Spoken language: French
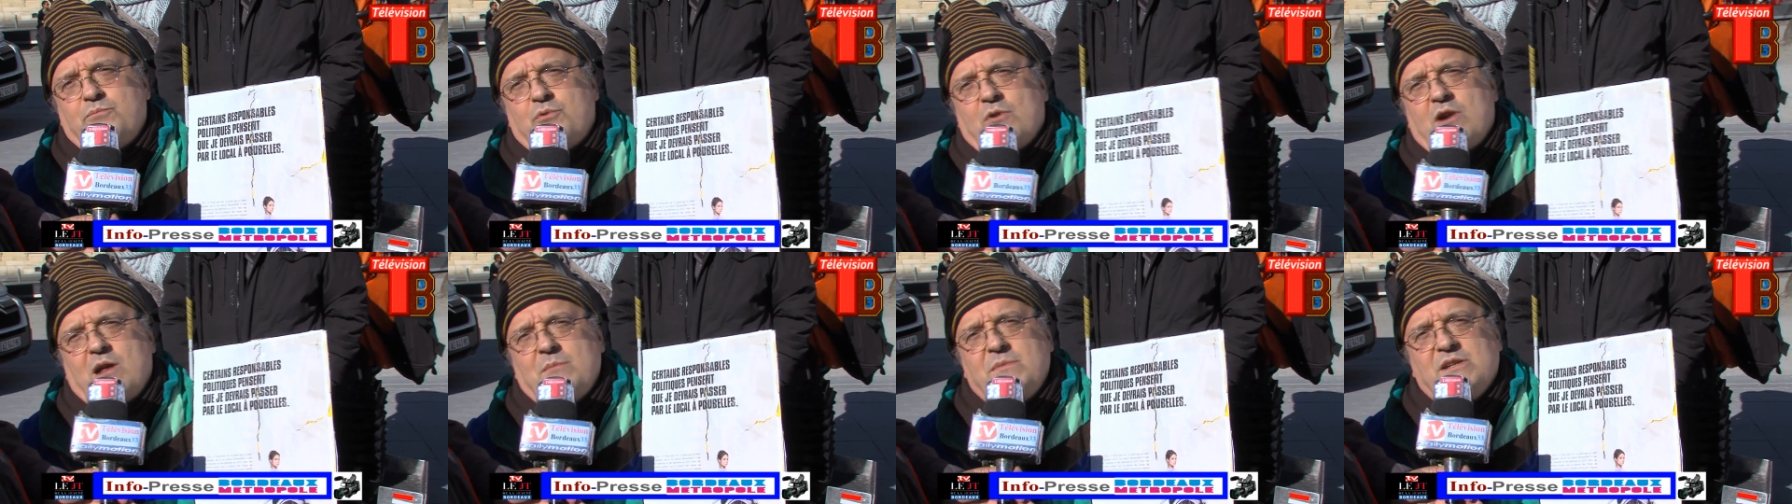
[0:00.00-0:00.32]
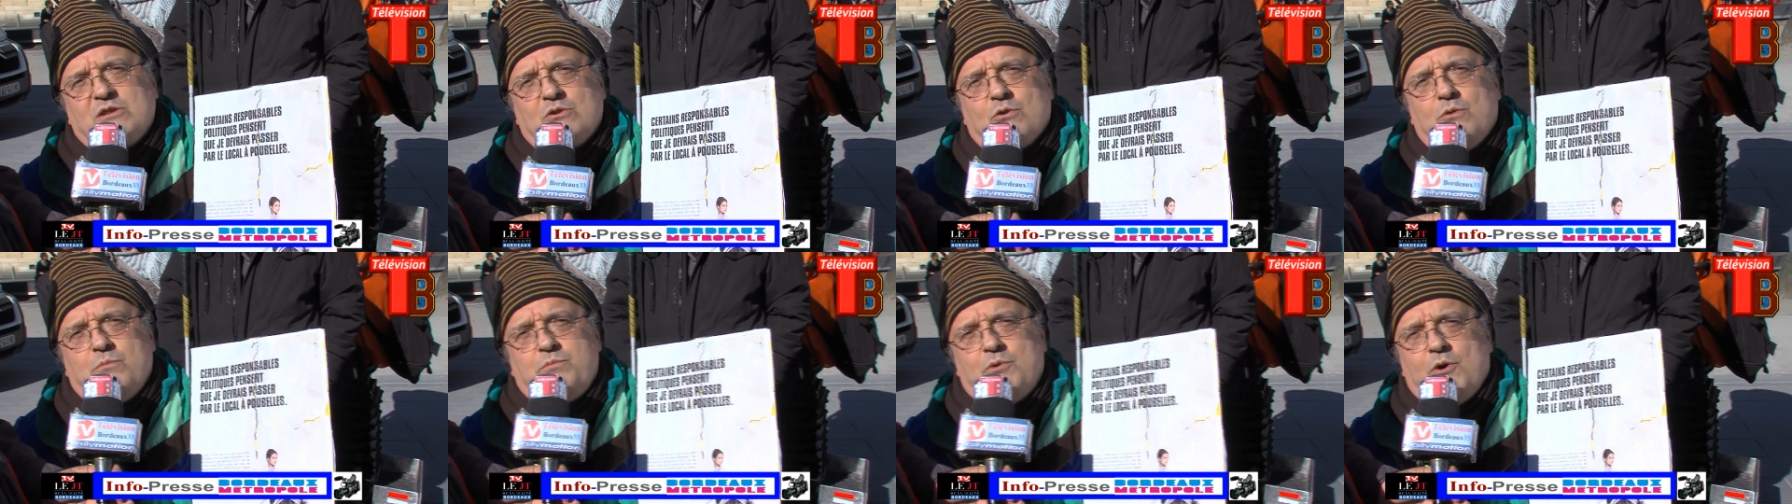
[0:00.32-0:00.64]
pour la
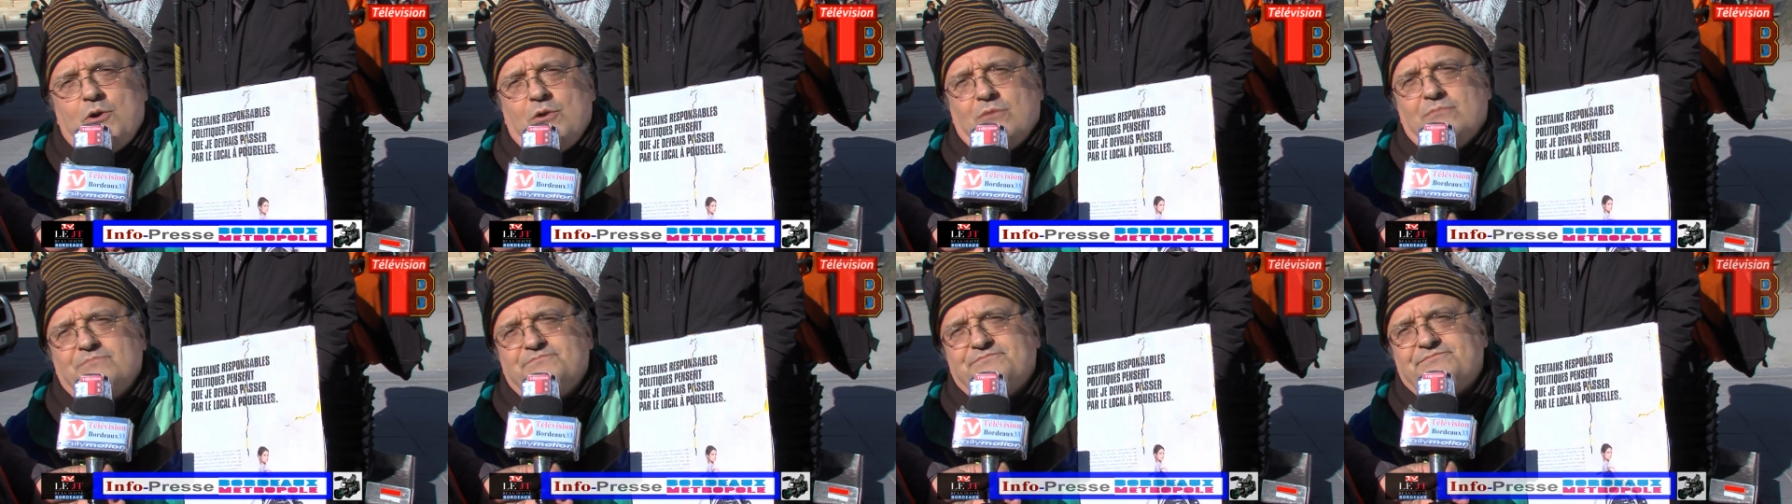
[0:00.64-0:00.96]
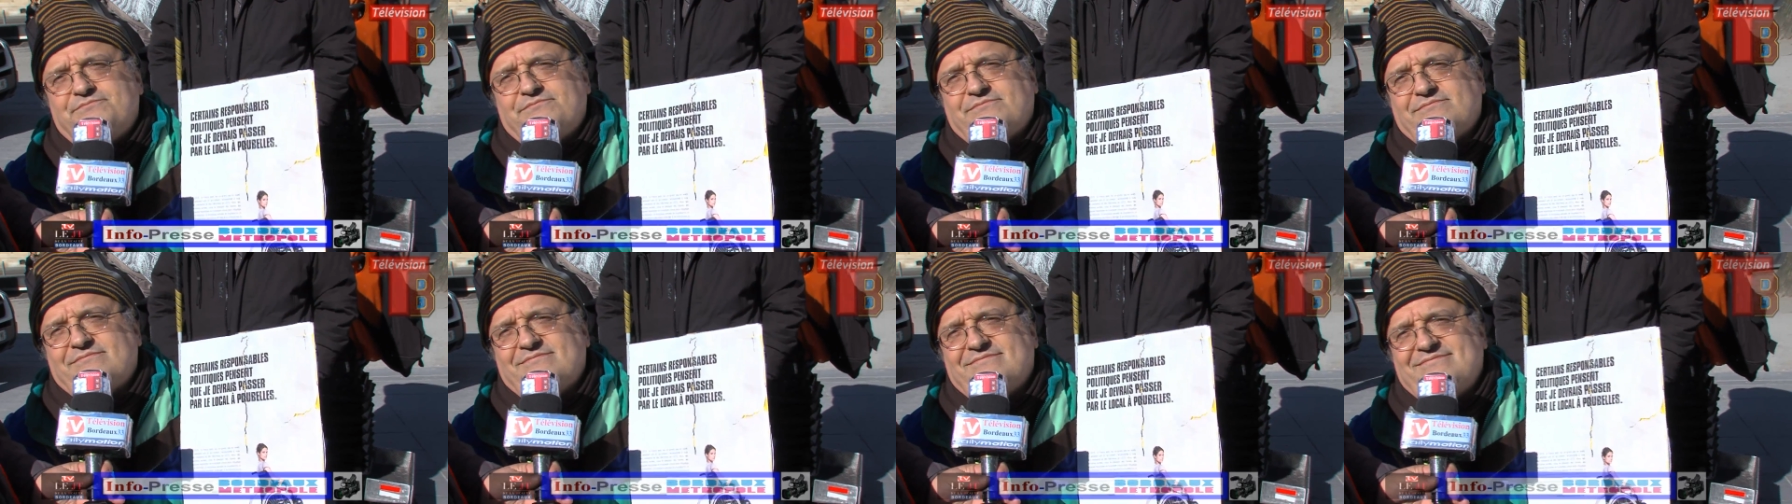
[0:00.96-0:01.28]
métropole.
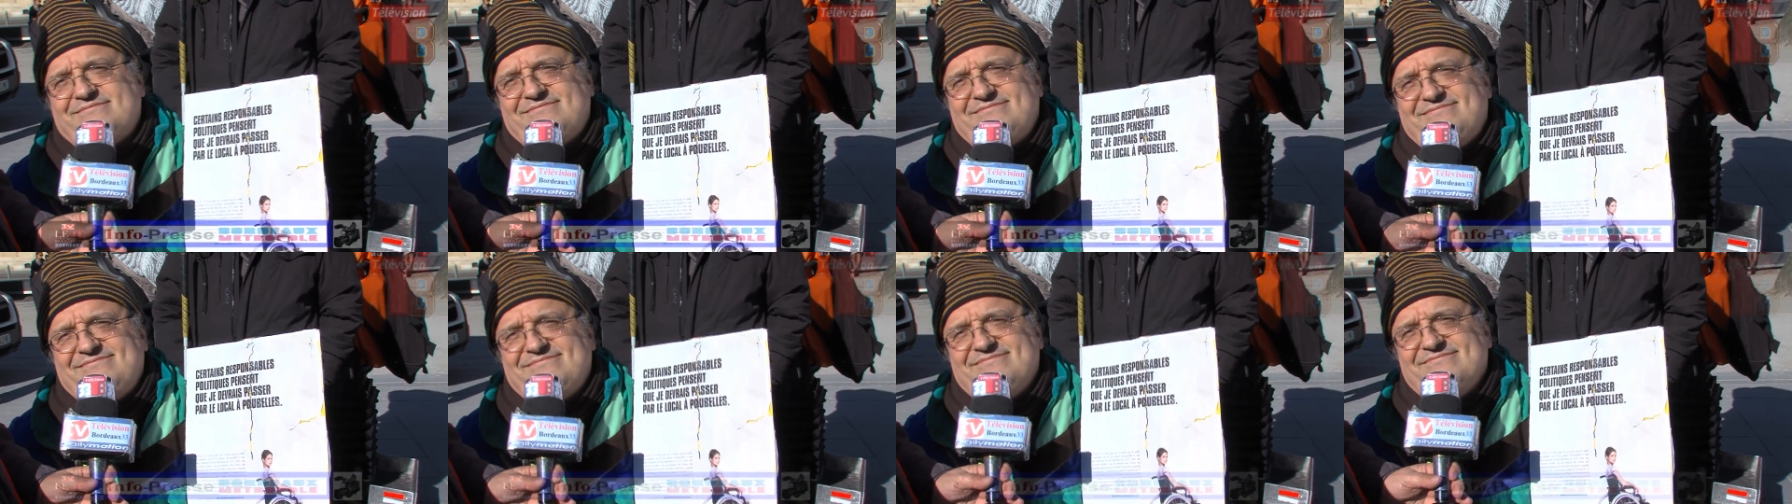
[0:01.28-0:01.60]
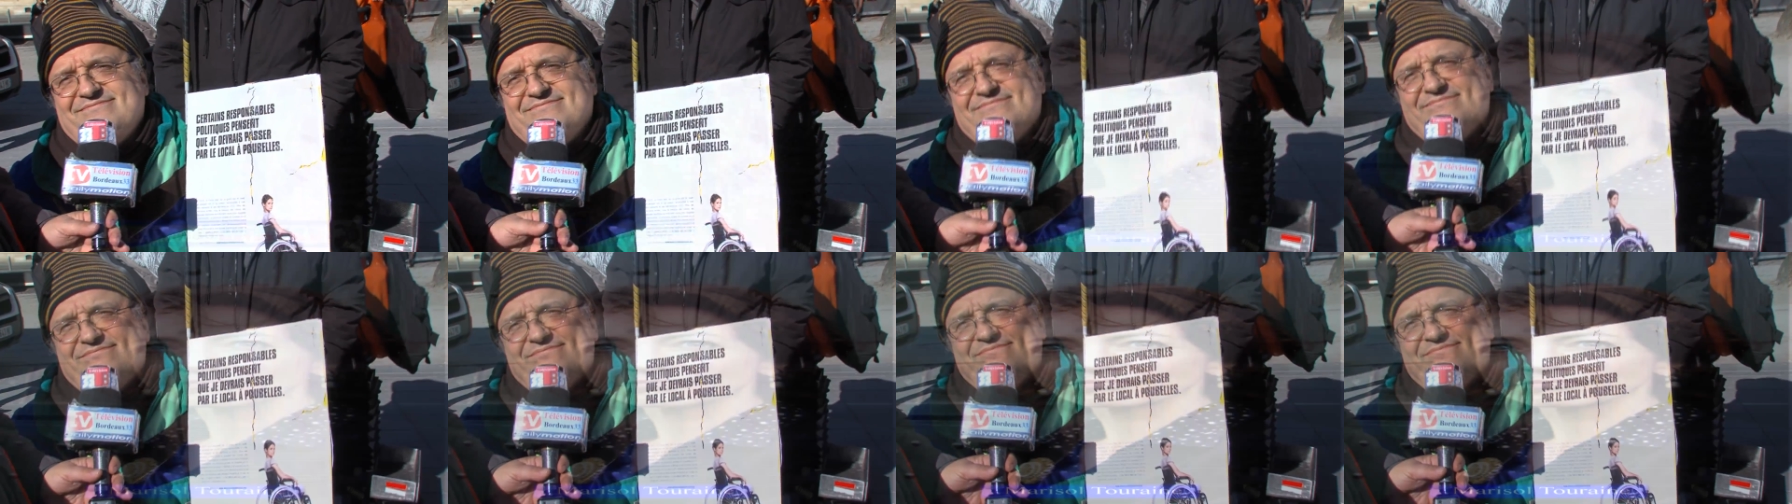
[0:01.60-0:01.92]
Et la ministre